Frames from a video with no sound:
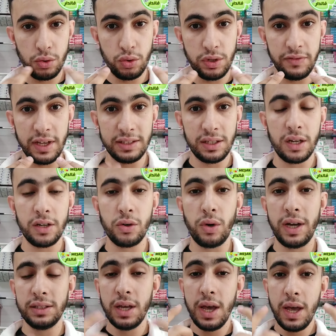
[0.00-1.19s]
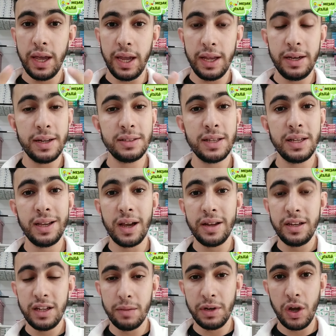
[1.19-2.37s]
يخرجونا فيها تقرحات عينينا ثاني
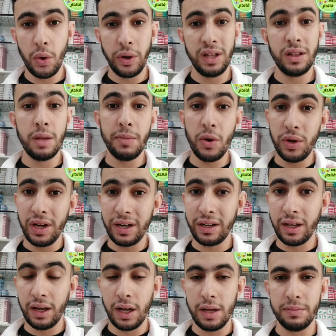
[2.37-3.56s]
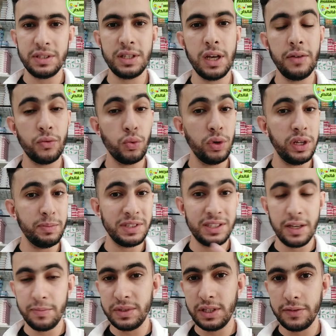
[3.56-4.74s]
غنيه بالاوعيه الدمويه الرقيقه بزاف واللي
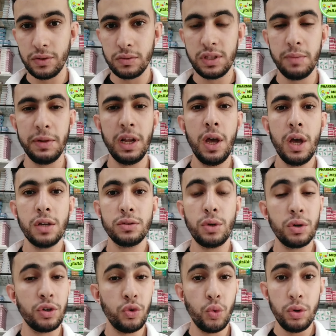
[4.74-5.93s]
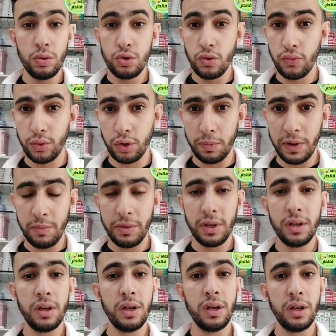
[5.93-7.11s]
بزاف بزاف سونسيبل دونك نولوا نشوفوا الضباب
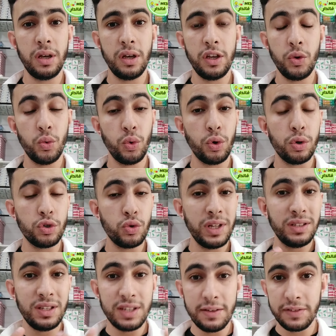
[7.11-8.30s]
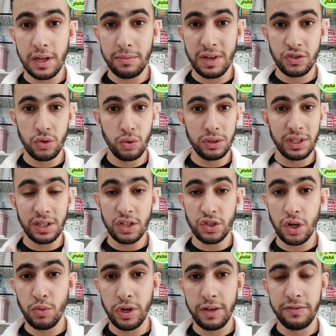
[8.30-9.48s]
آه، ويخرجونا دي زانفلاماسيون دي طاش
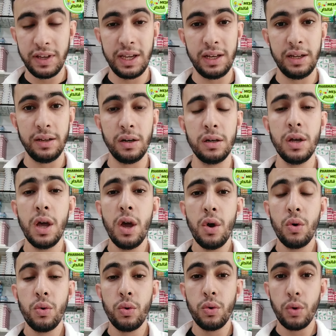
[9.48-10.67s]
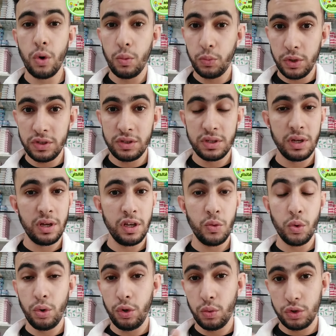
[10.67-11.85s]
حموره في عينينا اون بليس
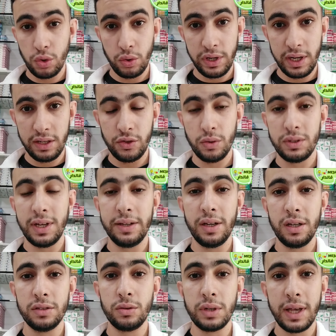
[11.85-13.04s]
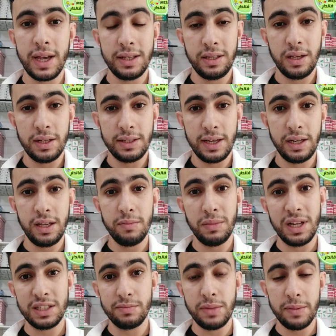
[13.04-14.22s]
يولوا يوجعونا لي زيو تاعنا دونك هذه هي ثاني من
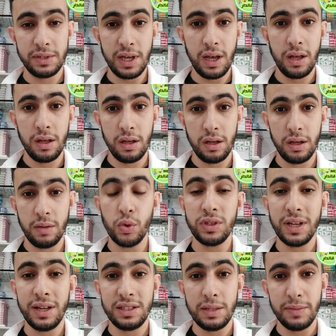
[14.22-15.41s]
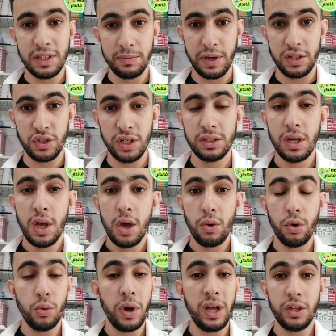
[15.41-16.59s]
الاسباب تاع آه، متلازمه بهجت
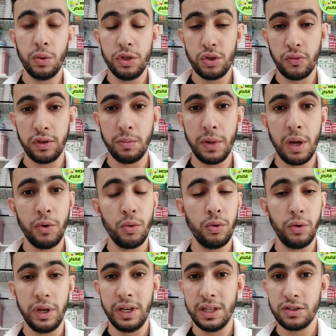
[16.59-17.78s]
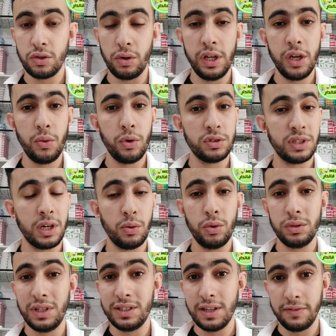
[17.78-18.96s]
كل واحد يولي يشوف الضباب يولوا عينيه يصروا عليه ويصراو له
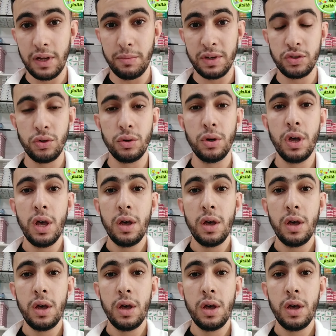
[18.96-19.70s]
دي زانفلاماسيون